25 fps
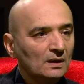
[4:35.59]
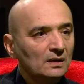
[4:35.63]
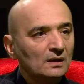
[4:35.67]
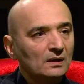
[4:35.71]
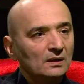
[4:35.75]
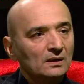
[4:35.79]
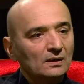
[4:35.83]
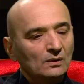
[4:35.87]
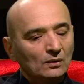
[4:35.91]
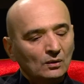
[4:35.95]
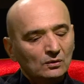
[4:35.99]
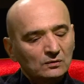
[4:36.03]

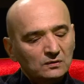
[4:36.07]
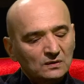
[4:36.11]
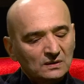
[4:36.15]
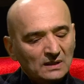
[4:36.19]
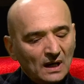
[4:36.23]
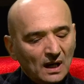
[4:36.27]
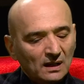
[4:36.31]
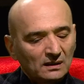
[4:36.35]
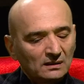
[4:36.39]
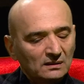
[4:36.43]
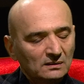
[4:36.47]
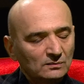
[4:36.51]
Hı. E,
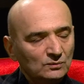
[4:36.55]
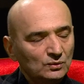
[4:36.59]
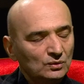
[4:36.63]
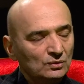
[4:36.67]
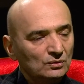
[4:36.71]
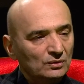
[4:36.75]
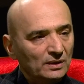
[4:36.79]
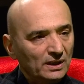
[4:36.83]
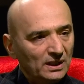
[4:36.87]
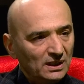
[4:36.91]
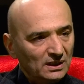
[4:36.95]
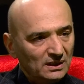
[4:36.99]
Oscar'da
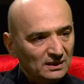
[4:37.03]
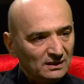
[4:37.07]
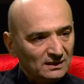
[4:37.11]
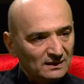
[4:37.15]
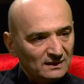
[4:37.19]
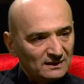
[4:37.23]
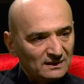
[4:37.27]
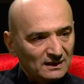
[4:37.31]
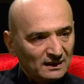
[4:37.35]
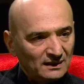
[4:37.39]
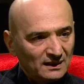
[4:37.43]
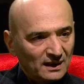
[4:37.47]
bu en
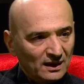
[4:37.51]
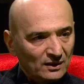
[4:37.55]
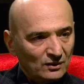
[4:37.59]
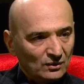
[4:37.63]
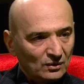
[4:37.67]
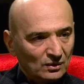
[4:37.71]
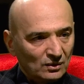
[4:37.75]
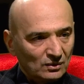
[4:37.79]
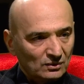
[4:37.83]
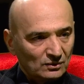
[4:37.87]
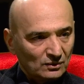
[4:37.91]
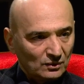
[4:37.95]
iyi
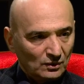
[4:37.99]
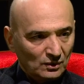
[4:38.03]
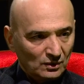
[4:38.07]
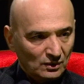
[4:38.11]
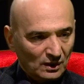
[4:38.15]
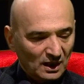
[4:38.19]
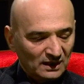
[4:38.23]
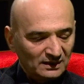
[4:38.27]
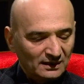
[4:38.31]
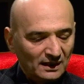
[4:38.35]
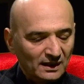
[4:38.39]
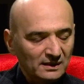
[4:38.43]
senaryo e,
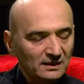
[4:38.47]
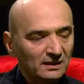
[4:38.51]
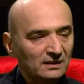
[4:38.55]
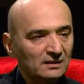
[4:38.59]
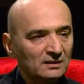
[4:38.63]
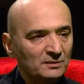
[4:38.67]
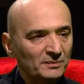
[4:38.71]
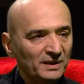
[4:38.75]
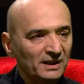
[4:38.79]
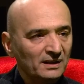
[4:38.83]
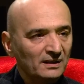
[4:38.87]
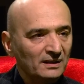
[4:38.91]

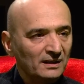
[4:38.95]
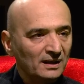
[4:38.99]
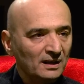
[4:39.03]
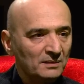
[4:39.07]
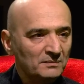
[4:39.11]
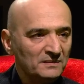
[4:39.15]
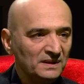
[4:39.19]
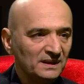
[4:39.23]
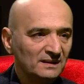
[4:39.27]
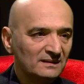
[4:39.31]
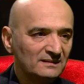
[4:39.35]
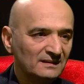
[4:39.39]
adaylarını
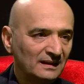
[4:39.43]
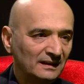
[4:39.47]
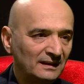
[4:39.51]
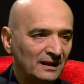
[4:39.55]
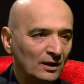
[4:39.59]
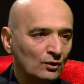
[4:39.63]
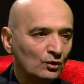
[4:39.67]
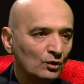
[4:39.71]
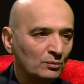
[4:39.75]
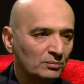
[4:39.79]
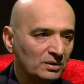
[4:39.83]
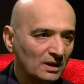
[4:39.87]
belirleyen bir
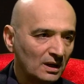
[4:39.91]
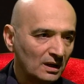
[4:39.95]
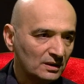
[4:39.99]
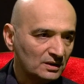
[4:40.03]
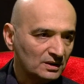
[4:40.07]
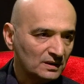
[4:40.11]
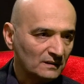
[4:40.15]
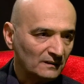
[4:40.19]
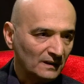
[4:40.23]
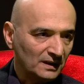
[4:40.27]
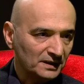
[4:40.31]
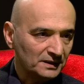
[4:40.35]
senaryo
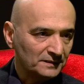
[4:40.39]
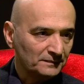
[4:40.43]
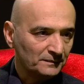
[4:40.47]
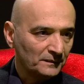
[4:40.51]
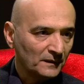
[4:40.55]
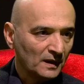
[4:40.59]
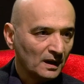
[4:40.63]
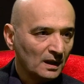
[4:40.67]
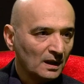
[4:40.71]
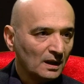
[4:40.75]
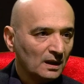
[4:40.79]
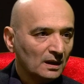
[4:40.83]
branşı var.
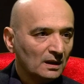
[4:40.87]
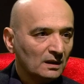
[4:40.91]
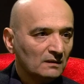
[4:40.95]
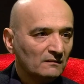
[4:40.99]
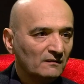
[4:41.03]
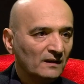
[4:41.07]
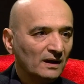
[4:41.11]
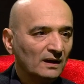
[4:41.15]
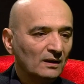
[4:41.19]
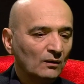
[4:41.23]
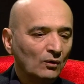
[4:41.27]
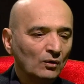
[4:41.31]
Hı hı.
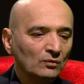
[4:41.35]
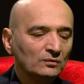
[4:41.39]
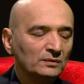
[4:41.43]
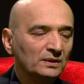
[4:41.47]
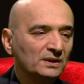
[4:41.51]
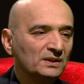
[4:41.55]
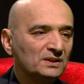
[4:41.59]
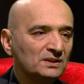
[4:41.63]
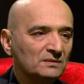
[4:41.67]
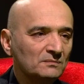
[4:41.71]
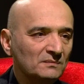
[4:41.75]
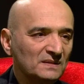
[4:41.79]
Ve onlar
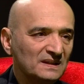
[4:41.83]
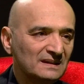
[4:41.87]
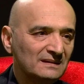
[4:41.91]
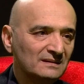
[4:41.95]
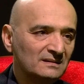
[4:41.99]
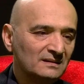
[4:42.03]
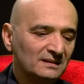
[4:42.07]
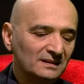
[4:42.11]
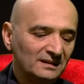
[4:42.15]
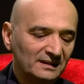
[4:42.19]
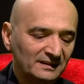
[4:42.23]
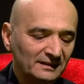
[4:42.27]
için bir
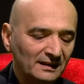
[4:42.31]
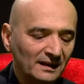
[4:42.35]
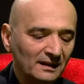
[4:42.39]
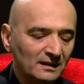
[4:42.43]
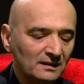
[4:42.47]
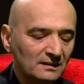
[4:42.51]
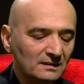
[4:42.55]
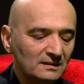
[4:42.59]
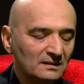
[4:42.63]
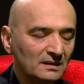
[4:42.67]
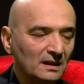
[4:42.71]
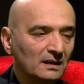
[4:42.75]
sınır değil.
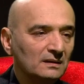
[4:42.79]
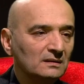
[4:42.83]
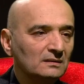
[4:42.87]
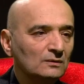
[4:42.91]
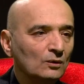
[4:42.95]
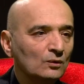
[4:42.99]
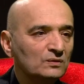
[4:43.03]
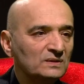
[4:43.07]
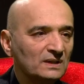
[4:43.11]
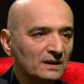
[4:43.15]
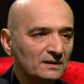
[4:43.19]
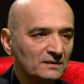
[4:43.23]
Tek şey
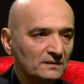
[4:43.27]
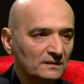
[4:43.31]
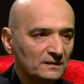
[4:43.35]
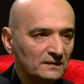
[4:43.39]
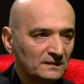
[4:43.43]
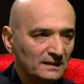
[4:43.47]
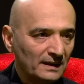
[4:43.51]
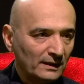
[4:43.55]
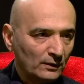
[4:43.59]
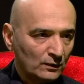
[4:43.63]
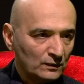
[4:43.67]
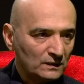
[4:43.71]
Los
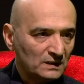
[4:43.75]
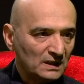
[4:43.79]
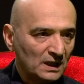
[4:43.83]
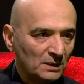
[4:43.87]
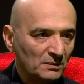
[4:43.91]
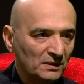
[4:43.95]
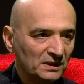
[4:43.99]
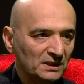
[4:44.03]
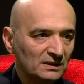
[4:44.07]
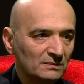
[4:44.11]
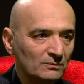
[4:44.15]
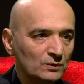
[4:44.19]
Angeles'ta
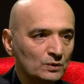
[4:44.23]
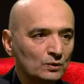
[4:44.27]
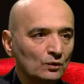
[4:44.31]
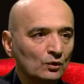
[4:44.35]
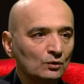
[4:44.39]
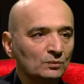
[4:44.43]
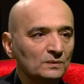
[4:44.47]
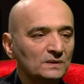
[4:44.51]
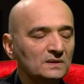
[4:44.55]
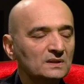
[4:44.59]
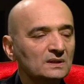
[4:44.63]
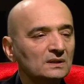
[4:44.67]
gösterime girmiş
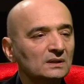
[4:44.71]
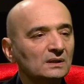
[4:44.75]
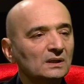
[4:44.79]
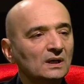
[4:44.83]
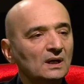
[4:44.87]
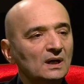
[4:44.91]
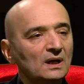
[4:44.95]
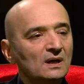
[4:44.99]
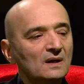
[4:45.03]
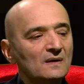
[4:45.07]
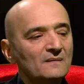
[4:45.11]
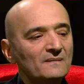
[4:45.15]
olması. Hı hı.
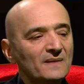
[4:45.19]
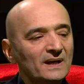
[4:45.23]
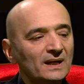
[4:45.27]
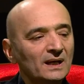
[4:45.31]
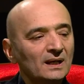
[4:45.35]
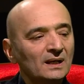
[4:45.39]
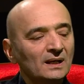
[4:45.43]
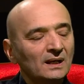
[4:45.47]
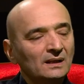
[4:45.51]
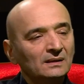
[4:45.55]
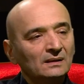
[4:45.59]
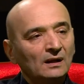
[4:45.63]
Ve
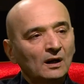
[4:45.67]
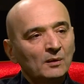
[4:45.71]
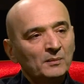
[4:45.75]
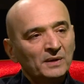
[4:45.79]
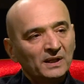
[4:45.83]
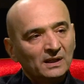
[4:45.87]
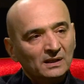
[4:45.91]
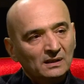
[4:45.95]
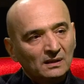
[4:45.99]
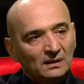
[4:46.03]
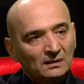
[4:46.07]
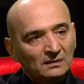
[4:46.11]
genelde
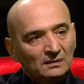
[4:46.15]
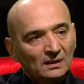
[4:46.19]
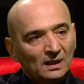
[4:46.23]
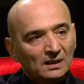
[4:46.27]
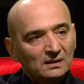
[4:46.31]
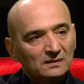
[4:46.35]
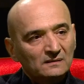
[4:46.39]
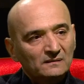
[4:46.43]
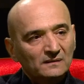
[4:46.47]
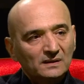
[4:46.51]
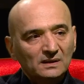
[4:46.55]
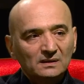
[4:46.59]

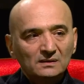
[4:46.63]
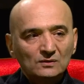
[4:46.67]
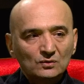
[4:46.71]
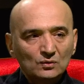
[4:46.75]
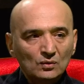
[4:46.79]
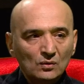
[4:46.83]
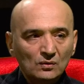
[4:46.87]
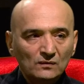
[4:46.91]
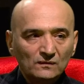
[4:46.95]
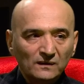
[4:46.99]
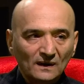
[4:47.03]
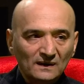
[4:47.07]
Amerikalılar ve
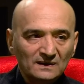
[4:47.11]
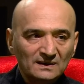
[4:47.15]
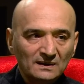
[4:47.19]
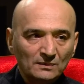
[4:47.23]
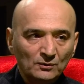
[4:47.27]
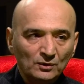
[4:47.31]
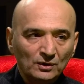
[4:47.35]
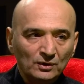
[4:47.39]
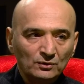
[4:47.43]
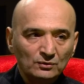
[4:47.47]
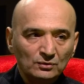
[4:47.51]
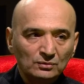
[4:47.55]
çok fazla
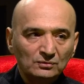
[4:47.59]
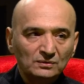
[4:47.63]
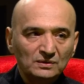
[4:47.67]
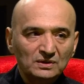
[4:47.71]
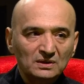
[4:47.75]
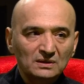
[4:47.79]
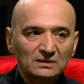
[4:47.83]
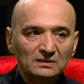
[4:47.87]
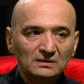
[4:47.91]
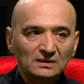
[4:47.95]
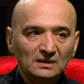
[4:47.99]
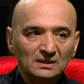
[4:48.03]
böyle yurt
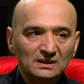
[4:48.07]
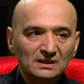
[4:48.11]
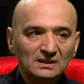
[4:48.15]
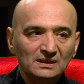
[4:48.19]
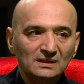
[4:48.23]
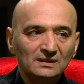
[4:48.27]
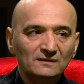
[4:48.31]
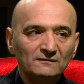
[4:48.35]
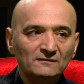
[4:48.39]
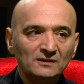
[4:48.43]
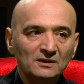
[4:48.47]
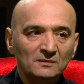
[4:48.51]

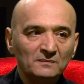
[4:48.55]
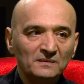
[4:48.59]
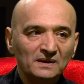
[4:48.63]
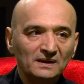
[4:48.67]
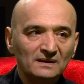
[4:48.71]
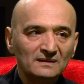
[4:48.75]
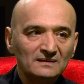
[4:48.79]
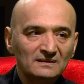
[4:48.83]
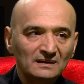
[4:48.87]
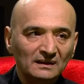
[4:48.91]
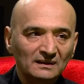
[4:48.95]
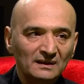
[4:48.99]
dışındaki
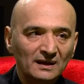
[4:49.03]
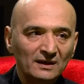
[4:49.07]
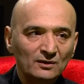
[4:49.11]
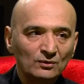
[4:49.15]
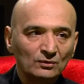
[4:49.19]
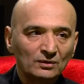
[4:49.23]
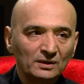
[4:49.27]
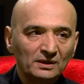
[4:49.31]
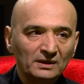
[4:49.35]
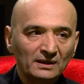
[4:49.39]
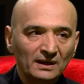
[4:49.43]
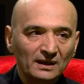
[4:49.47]
filmlerin
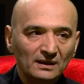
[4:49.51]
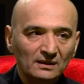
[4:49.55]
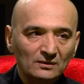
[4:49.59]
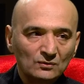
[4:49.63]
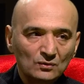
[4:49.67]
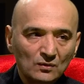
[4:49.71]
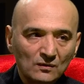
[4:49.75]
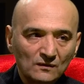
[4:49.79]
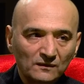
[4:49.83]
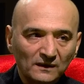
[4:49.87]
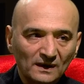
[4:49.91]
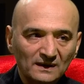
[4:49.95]
senaryolarına
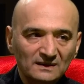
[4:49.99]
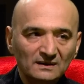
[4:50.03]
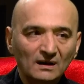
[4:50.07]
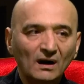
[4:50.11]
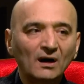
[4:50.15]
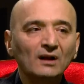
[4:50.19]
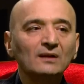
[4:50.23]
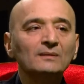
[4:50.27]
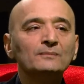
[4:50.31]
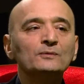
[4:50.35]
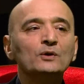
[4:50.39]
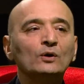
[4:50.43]
çok fazla
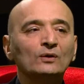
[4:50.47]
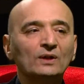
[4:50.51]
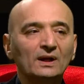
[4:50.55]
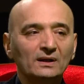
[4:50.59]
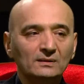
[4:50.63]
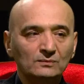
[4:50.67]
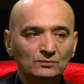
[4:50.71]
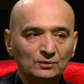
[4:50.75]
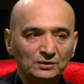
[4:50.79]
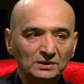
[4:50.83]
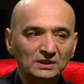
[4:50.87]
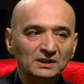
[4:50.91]
almıyorlar
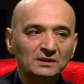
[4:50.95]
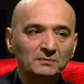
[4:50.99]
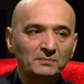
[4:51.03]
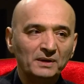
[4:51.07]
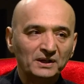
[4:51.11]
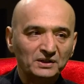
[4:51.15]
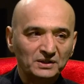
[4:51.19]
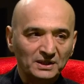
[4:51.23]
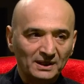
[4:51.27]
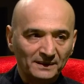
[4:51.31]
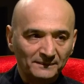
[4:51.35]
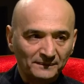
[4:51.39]
bu ilk
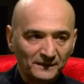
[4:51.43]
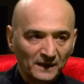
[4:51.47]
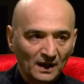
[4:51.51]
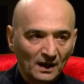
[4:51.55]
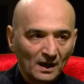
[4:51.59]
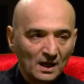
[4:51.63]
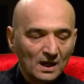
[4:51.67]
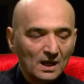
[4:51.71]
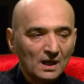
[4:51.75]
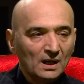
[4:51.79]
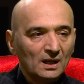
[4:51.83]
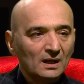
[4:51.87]
beşe.
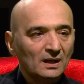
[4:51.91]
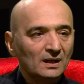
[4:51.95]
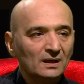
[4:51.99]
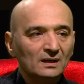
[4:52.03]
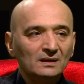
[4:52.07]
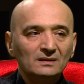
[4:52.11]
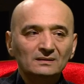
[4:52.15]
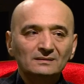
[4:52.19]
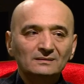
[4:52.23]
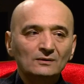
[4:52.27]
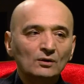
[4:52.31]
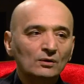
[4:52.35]

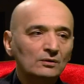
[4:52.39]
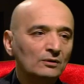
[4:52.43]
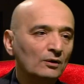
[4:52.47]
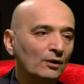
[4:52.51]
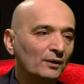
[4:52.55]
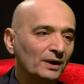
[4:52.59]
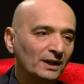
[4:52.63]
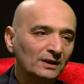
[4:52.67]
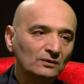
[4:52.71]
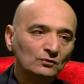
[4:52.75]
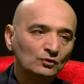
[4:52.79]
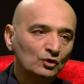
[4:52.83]
E,
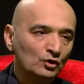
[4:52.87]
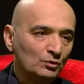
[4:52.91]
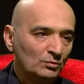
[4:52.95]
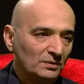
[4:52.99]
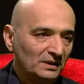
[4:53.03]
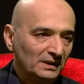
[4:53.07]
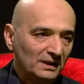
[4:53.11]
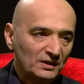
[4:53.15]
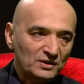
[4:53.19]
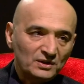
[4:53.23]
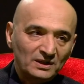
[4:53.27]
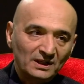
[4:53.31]
örneğin Nuri
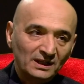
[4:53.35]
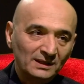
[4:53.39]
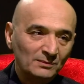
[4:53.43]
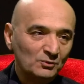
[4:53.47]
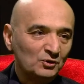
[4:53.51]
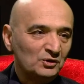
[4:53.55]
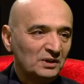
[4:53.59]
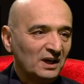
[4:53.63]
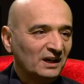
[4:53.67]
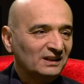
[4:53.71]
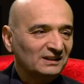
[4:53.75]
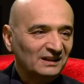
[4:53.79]
Bilge Ceylan'ı
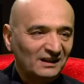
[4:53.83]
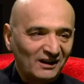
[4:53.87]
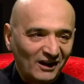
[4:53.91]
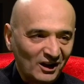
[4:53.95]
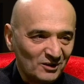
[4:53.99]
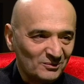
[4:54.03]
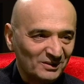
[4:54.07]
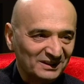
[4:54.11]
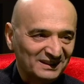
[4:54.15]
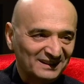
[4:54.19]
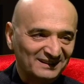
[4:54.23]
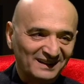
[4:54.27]
bugüne kadar
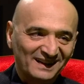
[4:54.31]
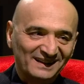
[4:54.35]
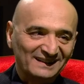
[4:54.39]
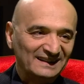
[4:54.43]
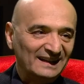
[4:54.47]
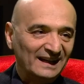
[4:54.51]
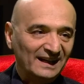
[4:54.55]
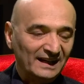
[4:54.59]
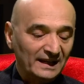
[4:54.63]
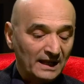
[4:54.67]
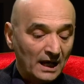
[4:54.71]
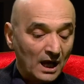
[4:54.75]
almadılar
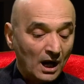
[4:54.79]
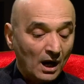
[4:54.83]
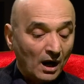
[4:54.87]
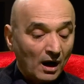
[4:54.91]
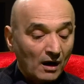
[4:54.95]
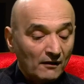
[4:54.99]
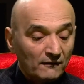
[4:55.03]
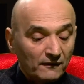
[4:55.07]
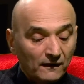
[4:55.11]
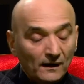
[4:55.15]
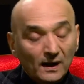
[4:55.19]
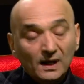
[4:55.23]
yani. Hı.
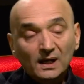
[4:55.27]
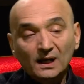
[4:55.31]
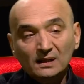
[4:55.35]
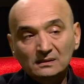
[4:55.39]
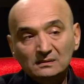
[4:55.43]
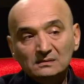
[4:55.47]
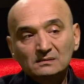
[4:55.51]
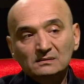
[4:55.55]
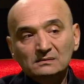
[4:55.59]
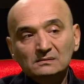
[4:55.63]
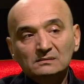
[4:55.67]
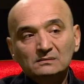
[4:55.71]

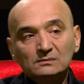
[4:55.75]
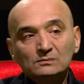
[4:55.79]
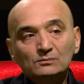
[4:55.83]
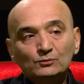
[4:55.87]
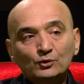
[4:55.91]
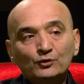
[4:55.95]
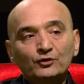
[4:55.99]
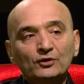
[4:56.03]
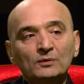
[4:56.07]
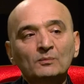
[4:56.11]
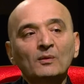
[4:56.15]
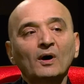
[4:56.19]
Fakat
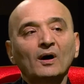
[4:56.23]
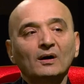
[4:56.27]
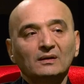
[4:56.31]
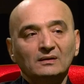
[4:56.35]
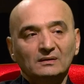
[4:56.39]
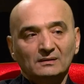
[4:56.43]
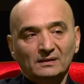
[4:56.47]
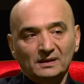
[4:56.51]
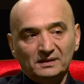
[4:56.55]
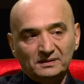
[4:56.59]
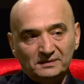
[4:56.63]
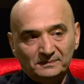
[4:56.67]
bu filmi
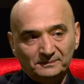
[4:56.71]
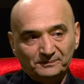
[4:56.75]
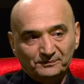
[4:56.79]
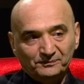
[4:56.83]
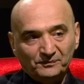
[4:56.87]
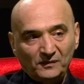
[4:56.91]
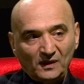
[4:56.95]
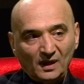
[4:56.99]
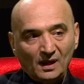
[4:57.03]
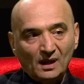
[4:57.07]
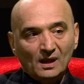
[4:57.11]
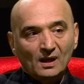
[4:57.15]
aldılar. Hı
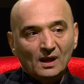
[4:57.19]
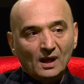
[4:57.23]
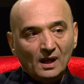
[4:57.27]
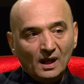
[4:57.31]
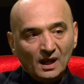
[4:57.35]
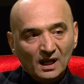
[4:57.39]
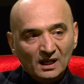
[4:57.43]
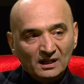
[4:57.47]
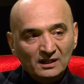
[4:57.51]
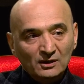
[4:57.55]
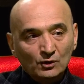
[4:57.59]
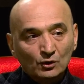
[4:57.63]
hı.
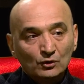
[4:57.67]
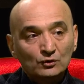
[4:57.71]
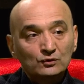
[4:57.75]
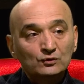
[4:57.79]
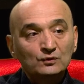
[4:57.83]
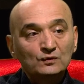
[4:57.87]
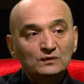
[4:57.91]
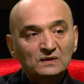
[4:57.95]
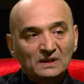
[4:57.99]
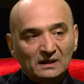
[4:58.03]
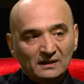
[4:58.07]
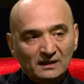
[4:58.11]
En iyi
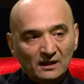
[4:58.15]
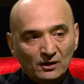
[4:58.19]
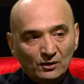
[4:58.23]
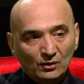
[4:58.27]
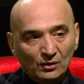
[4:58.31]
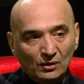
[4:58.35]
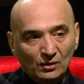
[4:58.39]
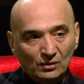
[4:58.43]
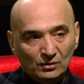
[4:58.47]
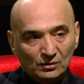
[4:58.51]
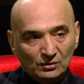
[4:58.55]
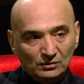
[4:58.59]
özgün
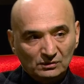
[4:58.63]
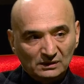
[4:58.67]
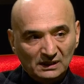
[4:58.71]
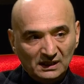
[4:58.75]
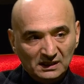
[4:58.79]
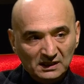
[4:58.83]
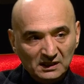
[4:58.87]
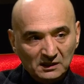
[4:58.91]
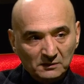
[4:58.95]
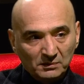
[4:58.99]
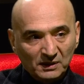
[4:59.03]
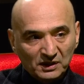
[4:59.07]
senaryo da
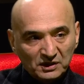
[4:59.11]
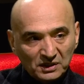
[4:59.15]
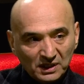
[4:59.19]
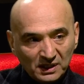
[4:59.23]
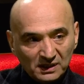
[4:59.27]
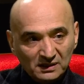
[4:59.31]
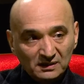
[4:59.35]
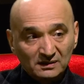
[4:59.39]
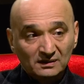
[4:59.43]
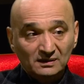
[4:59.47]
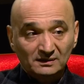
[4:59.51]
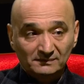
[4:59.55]
ilk beşe
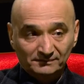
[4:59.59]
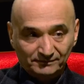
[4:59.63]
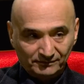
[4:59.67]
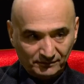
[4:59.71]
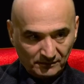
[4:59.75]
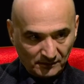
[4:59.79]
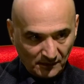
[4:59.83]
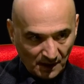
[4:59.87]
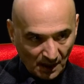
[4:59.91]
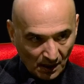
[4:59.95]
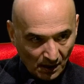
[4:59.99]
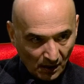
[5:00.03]
girdi.
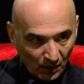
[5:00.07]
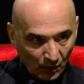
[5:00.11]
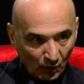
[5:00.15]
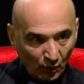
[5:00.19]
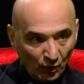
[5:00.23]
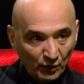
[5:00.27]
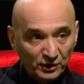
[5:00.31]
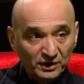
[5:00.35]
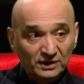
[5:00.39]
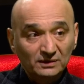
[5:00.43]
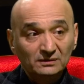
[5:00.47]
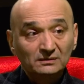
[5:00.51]
Hı hı.
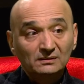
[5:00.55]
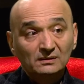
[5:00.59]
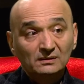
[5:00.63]
O yıl